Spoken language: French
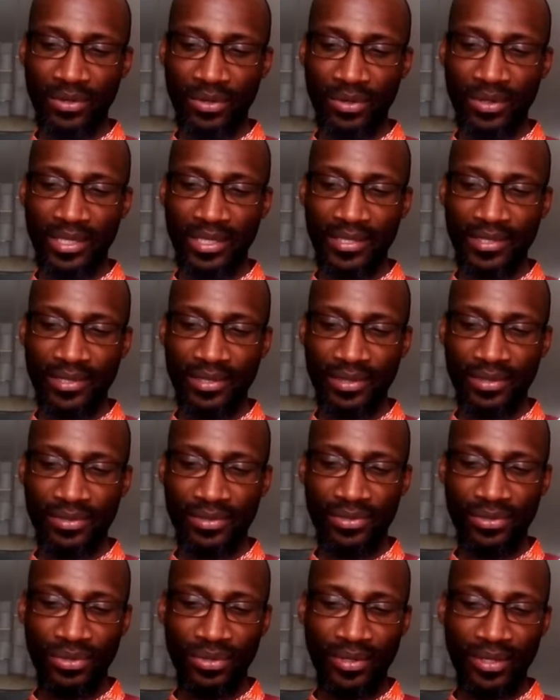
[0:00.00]

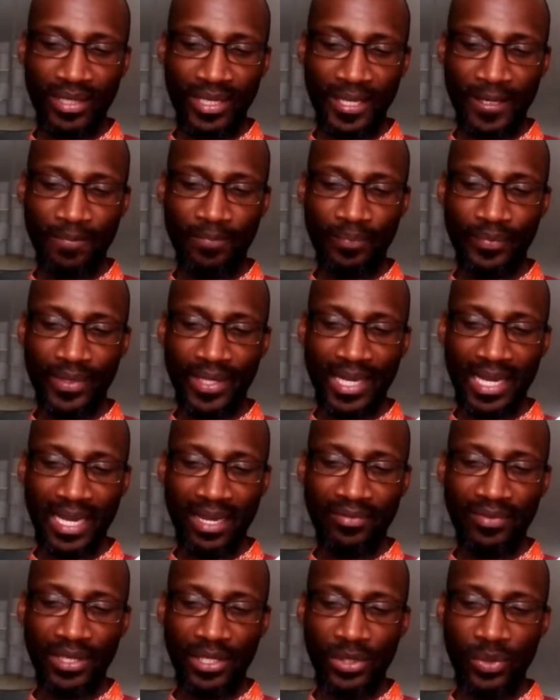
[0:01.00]
connaissance de rien
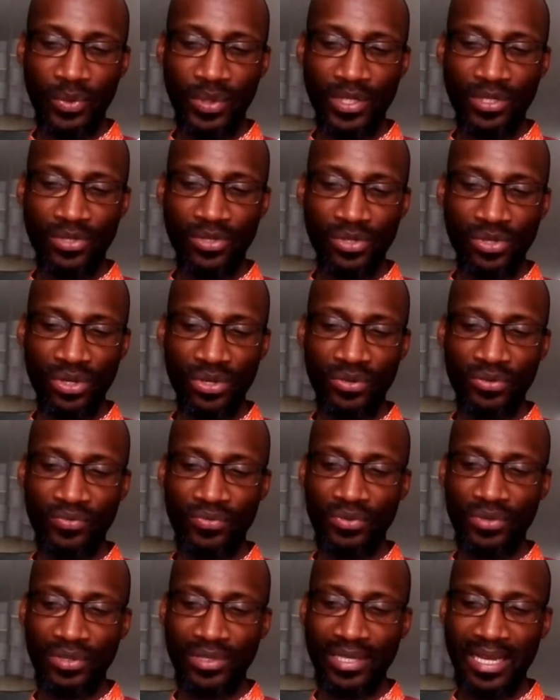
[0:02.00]
avec lui sauf
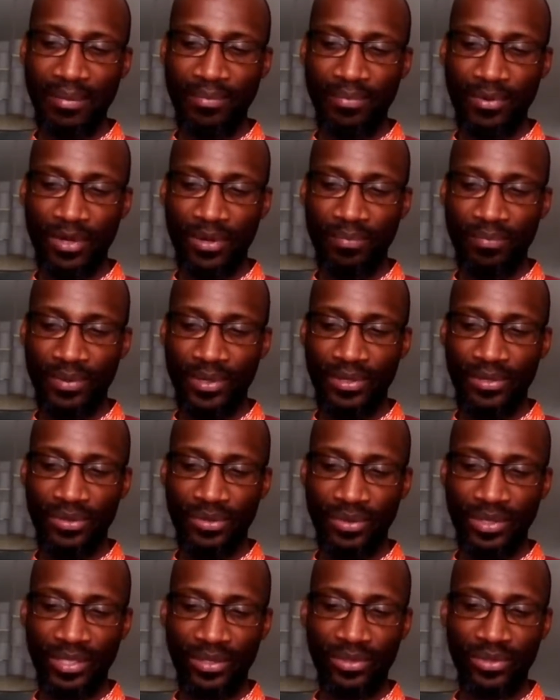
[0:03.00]
de sa propre
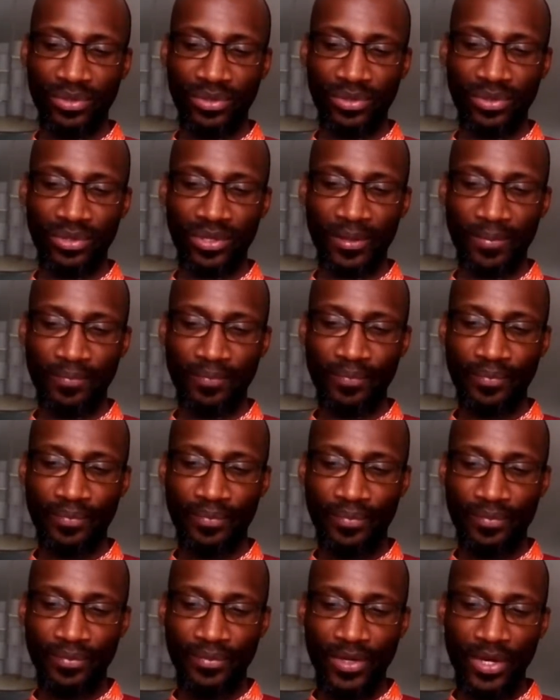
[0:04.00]
nourriture.
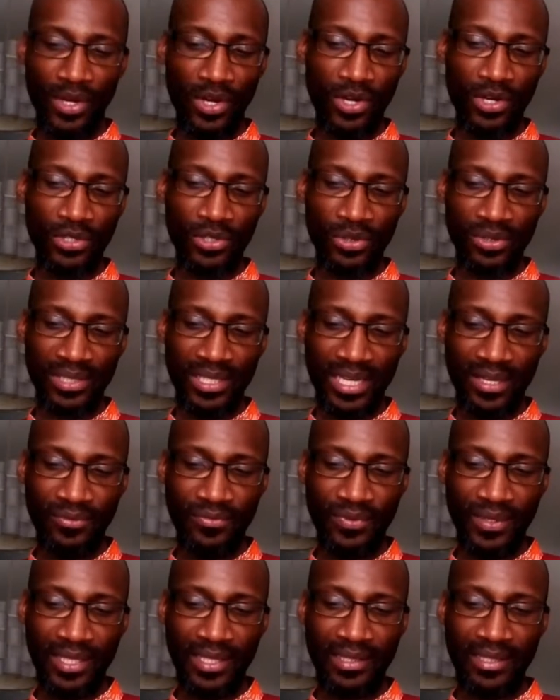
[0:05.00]
Or
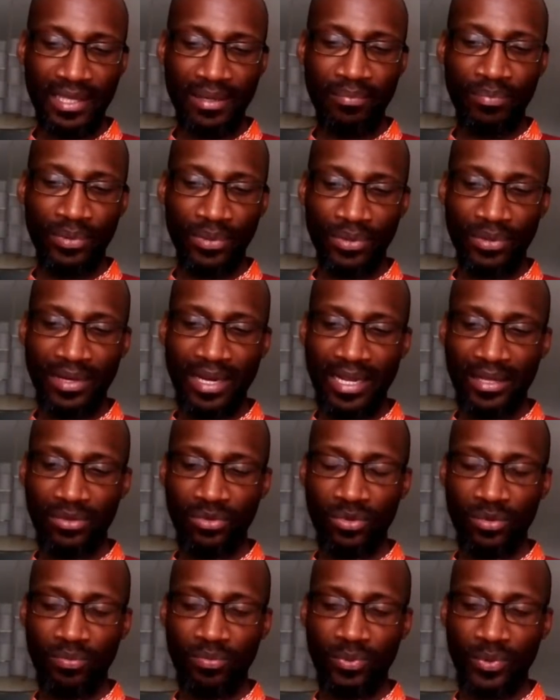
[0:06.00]
Joseph était beau à
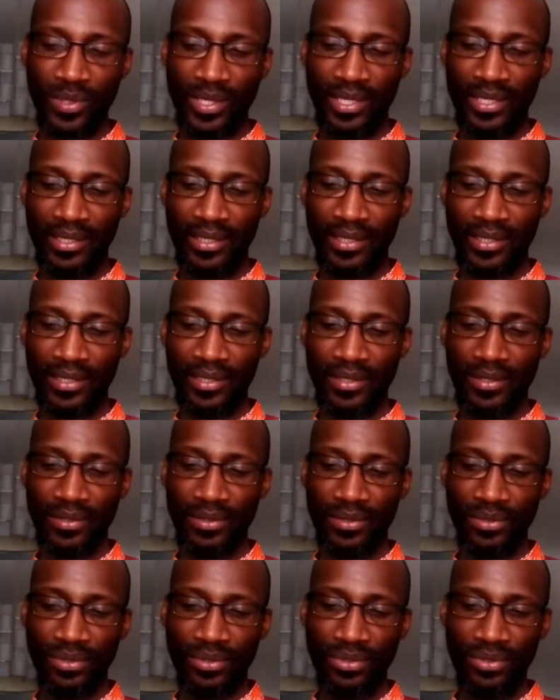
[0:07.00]
tout point
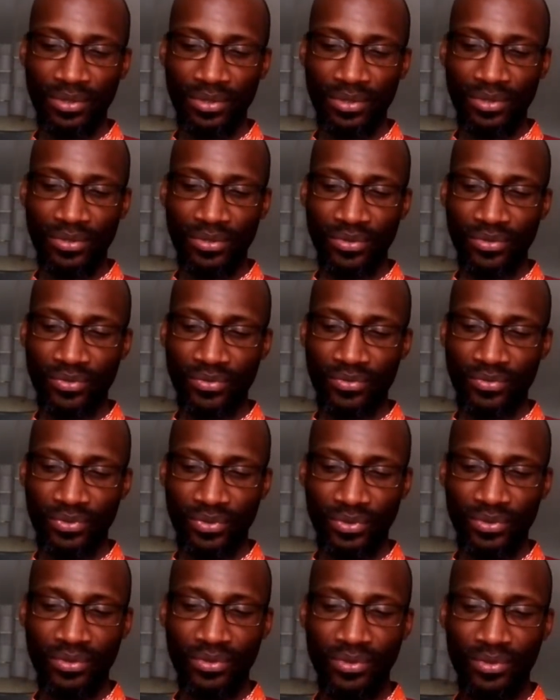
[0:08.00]
de
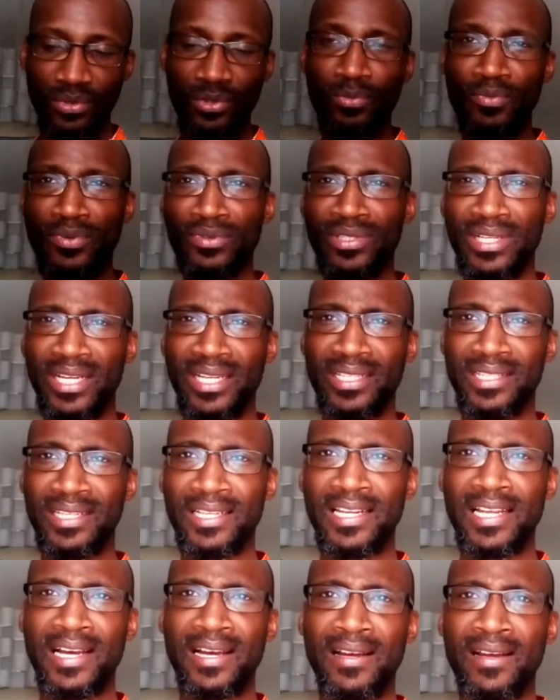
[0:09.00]
vue. Nous pouvons arrêter
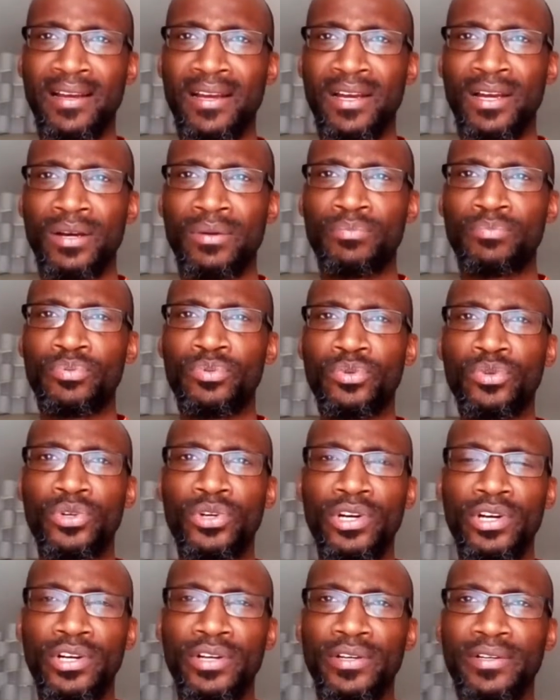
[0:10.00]
là
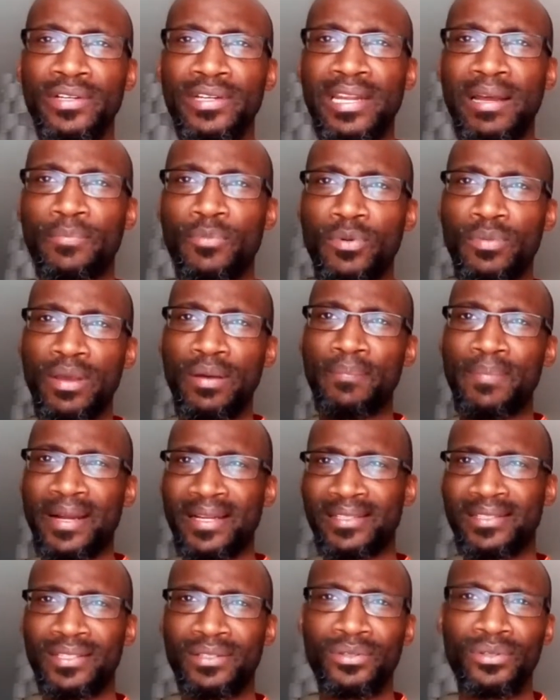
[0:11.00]
pour la première
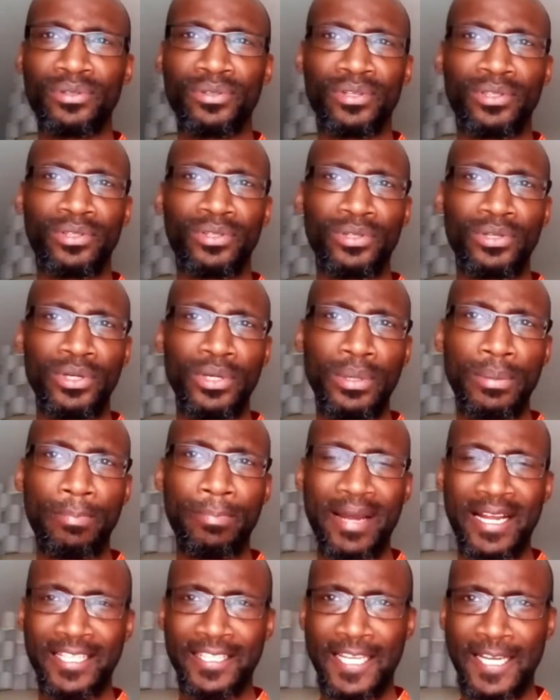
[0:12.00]
partie de notre
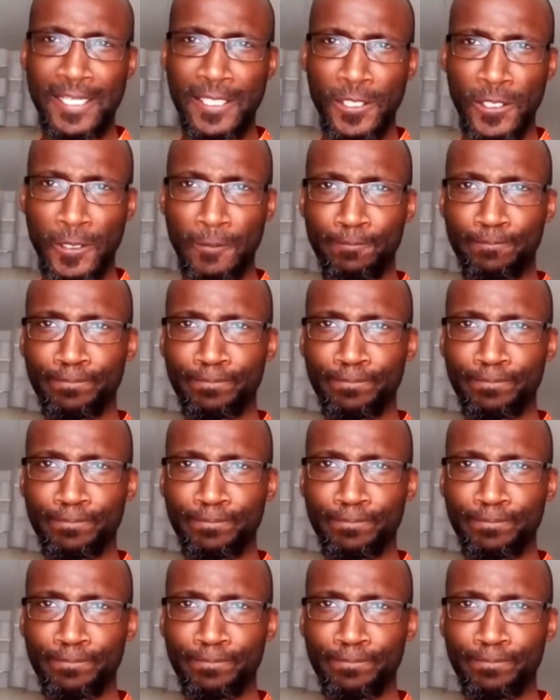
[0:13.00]
partage.